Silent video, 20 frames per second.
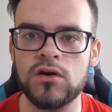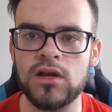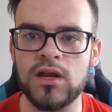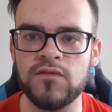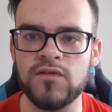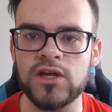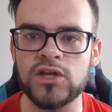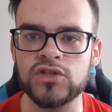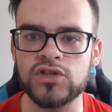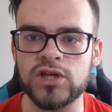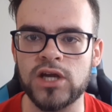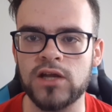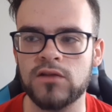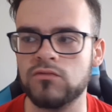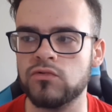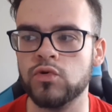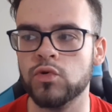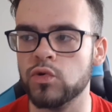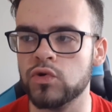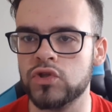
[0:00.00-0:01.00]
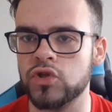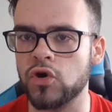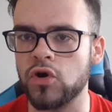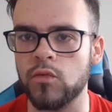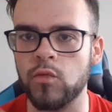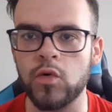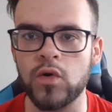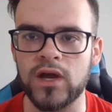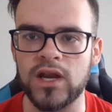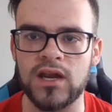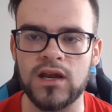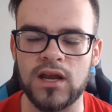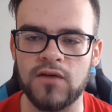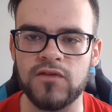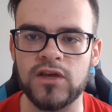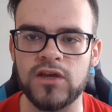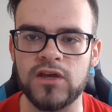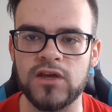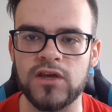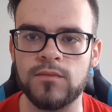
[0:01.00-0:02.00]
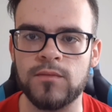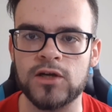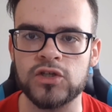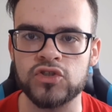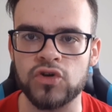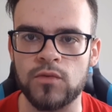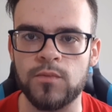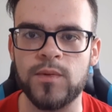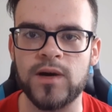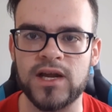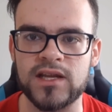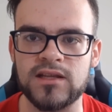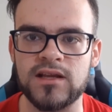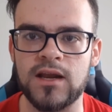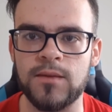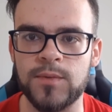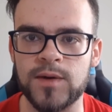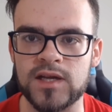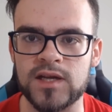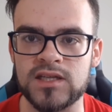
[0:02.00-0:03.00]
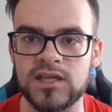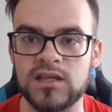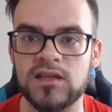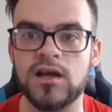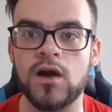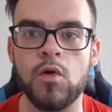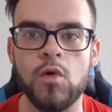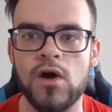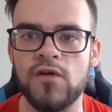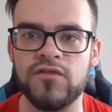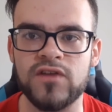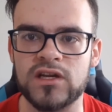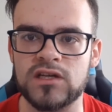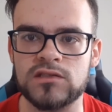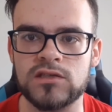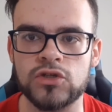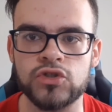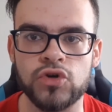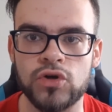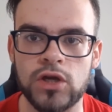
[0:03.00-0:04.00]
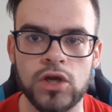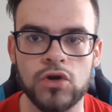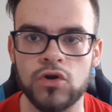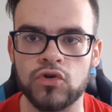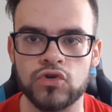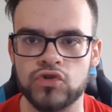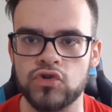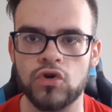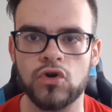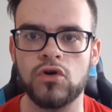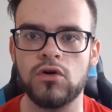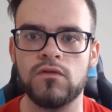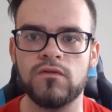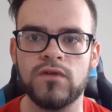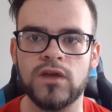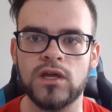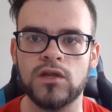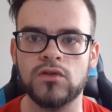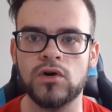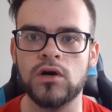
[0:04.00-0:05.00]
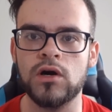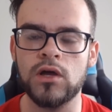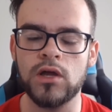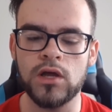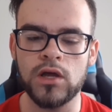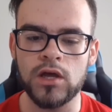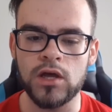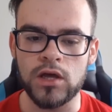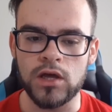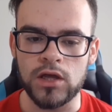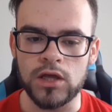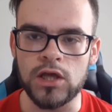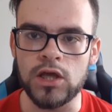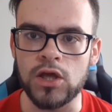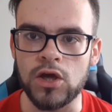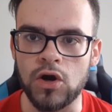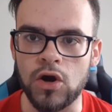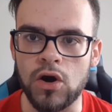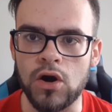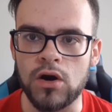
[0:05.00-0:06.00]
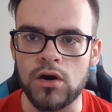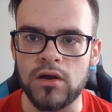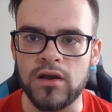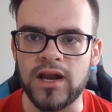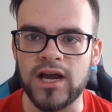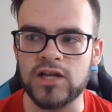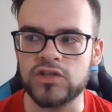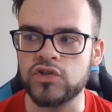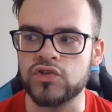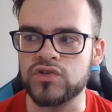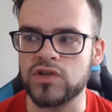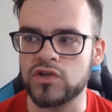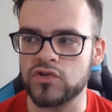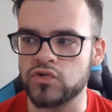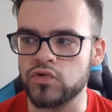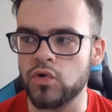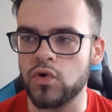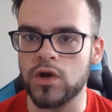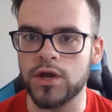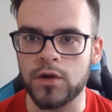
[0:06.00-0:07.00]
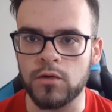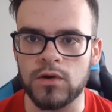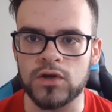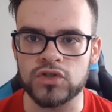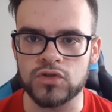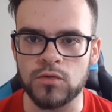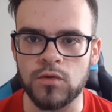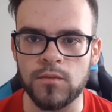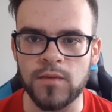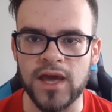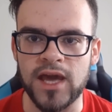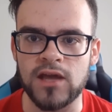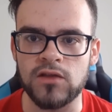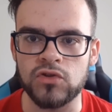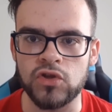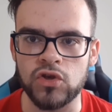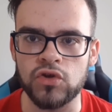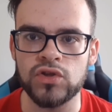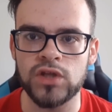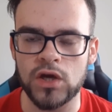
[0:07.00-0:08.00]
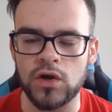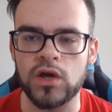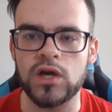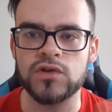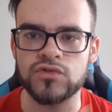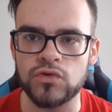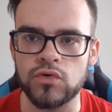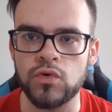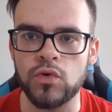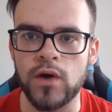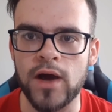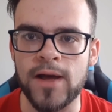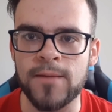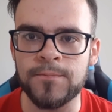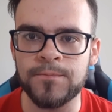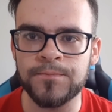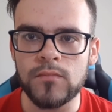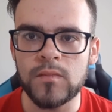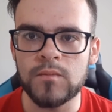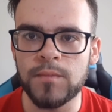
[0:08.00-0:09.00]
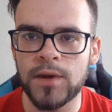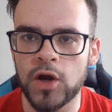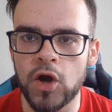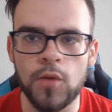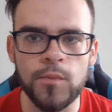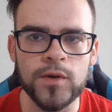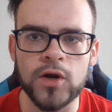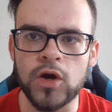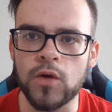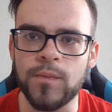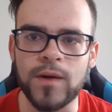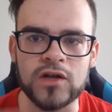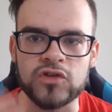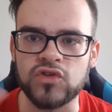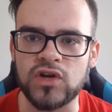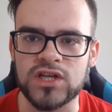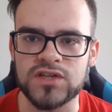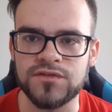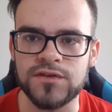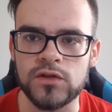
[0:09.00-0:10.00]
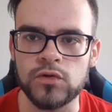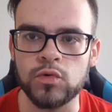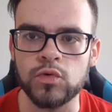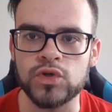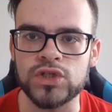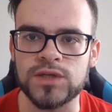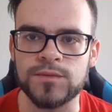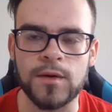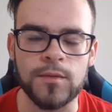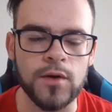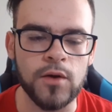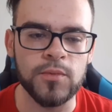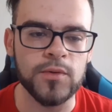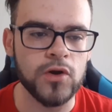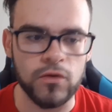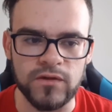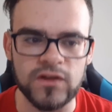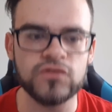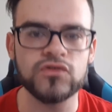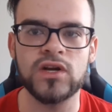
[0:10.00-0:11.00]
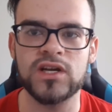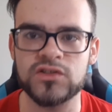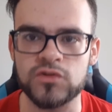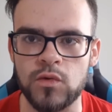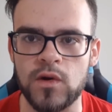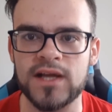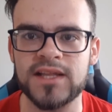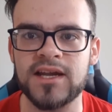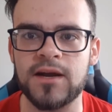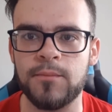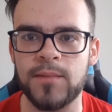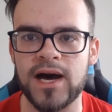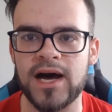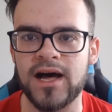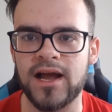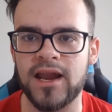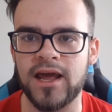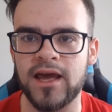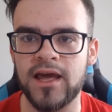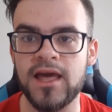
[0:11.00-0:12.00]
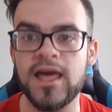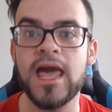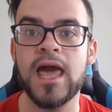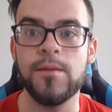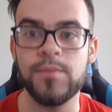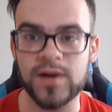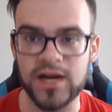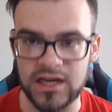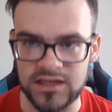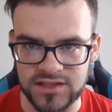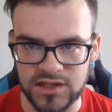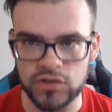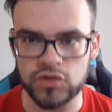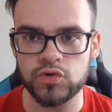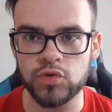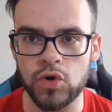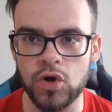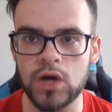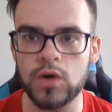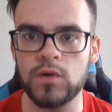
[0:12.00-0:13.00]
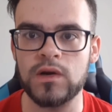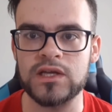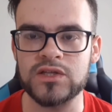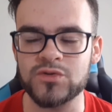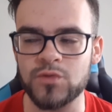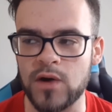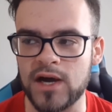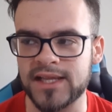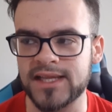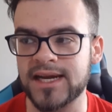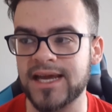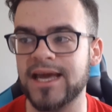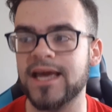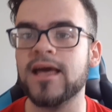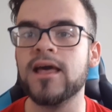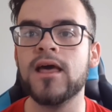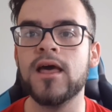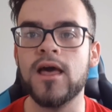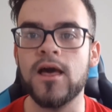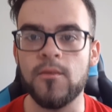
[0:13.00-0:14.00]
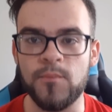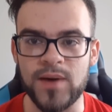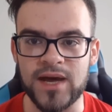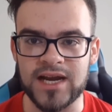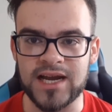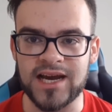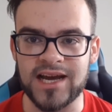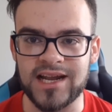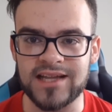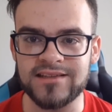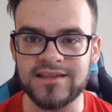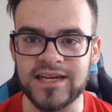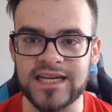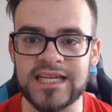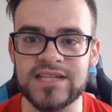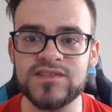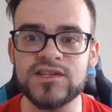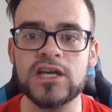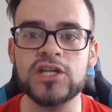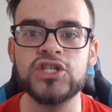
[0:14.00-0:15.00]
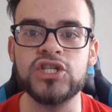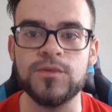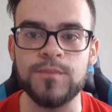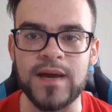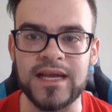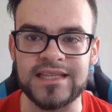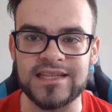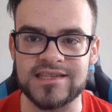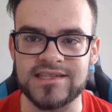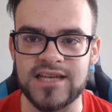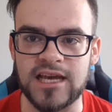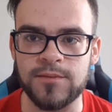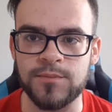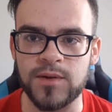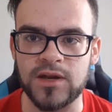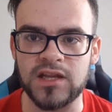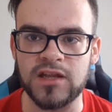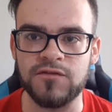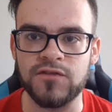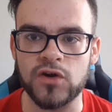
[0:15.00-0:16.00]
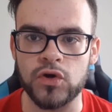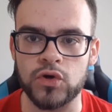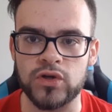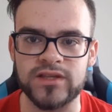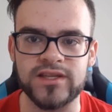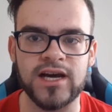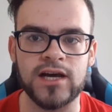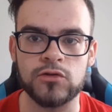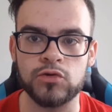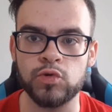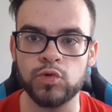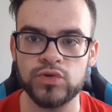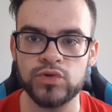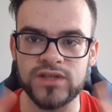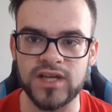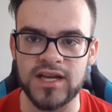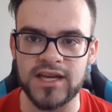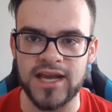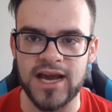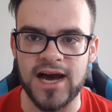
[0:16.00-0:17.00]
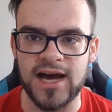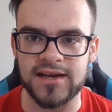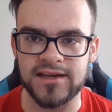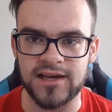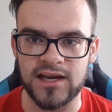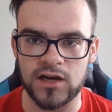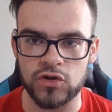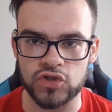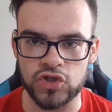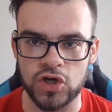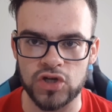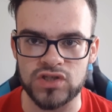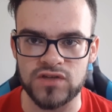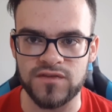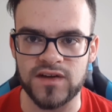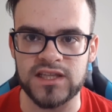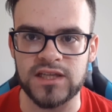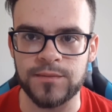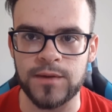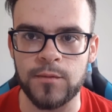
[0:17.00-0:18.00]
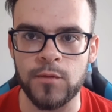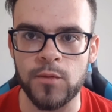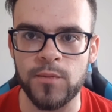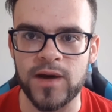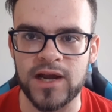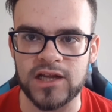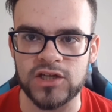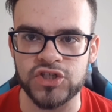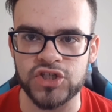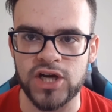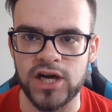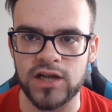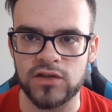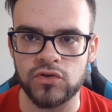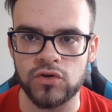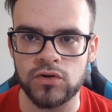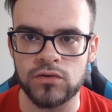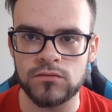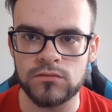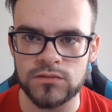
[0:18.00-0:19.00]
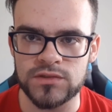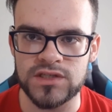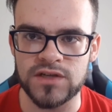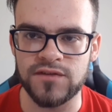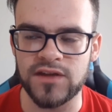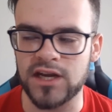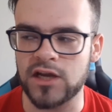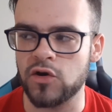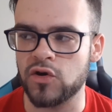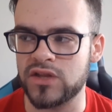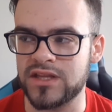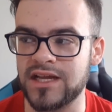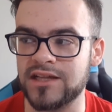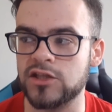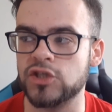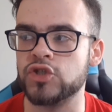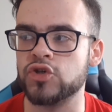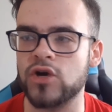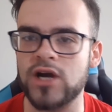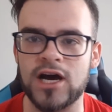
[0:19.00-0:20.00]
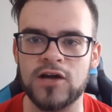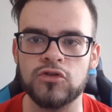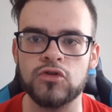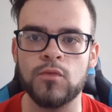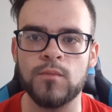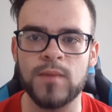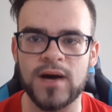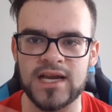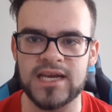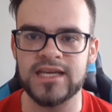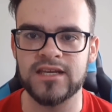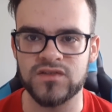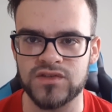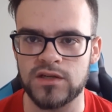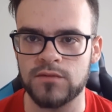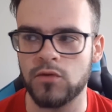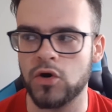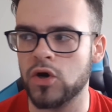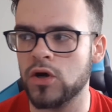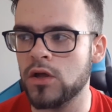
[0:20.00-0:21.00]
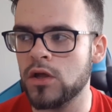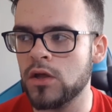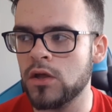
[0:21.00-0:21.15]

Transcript: le vince tutte o comunque la vince la maggior parte delle partite da qua a fine stagione? Io non sono convinto. Io, Lazio Sassuolo in questo momento, io dico X2. Ma non perché ho perso la sfiducia, ma proprio perché ho visto la squadra male. E perché il Sassuolo è una squadra che per caratteristiche ci mette sempre in difficoltà tutti gli anni. L'anno scorso infatti abbiamo pareggiato, se vi ricordate, giocando malissimo.